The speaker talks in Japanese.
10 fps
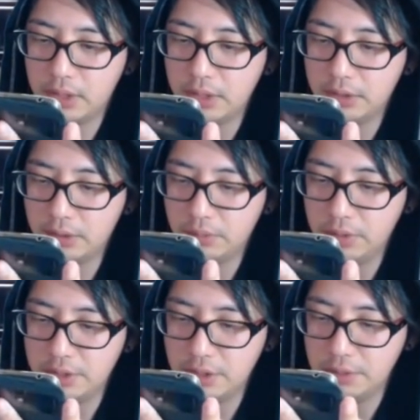光あたり
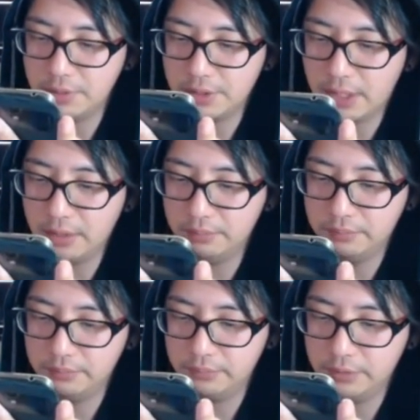を消していきますか。
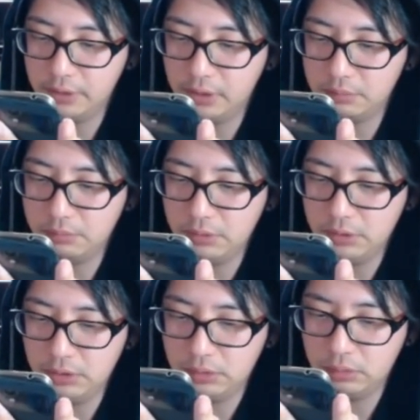
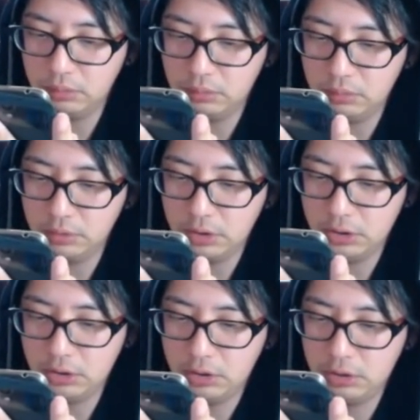闇と
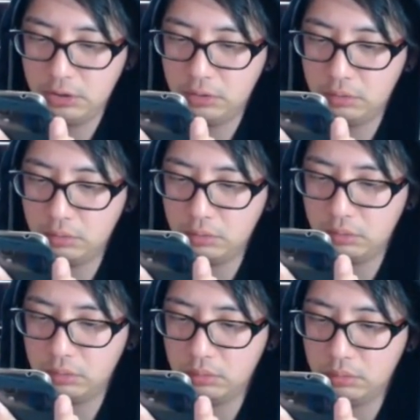火
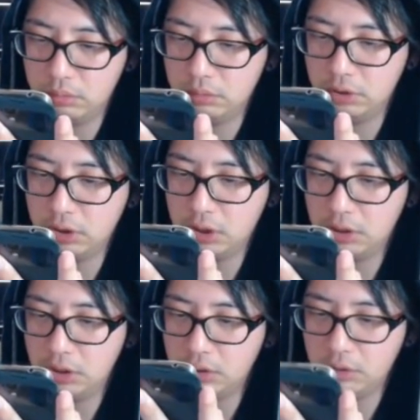と
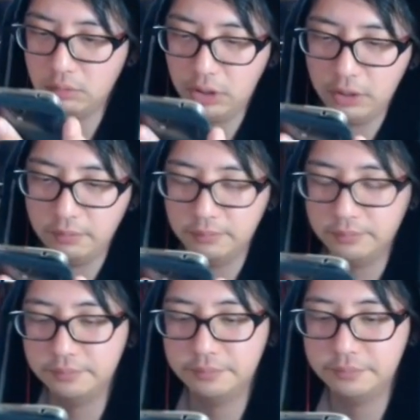光あたりをね。
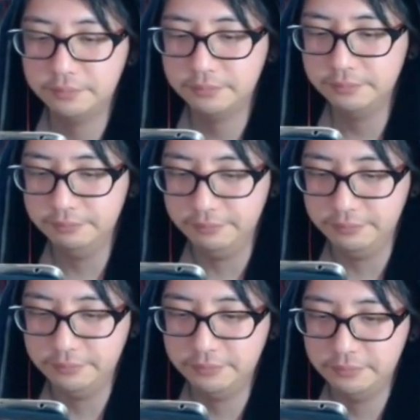うん。